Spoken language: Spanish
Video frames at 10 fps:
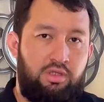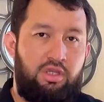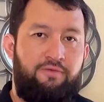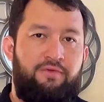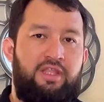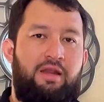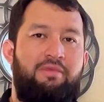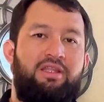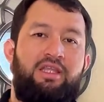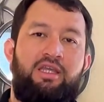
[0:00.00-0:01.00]
Y
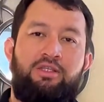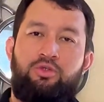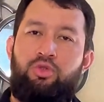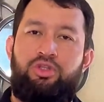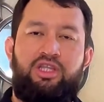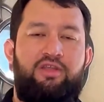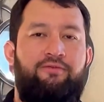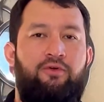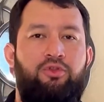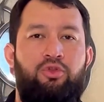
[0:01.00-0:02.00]
finalmente en sus notas de
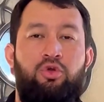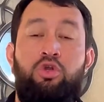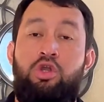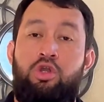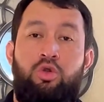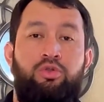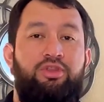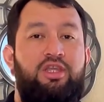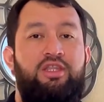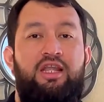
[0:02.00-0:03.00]
fondo
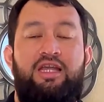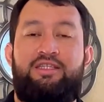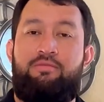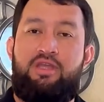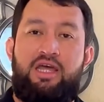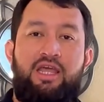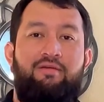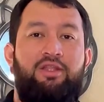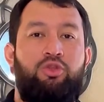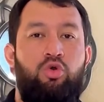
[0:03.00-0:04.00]
contiene la semilla de
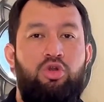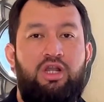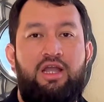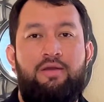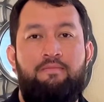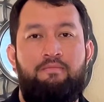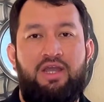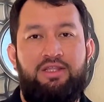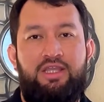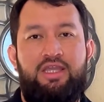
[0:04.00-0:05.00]
abatonca,
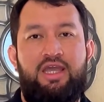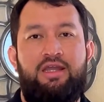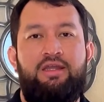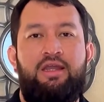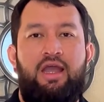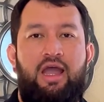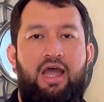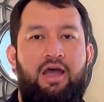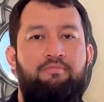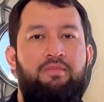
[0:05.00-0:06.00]
vainilla,
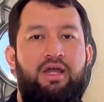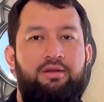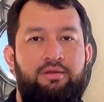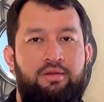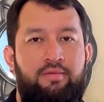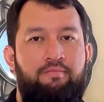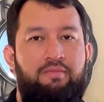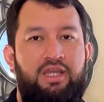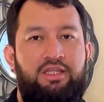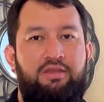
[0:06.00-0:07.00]
ámbar,
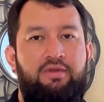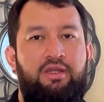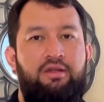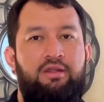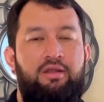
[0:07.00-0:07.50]
vetiver,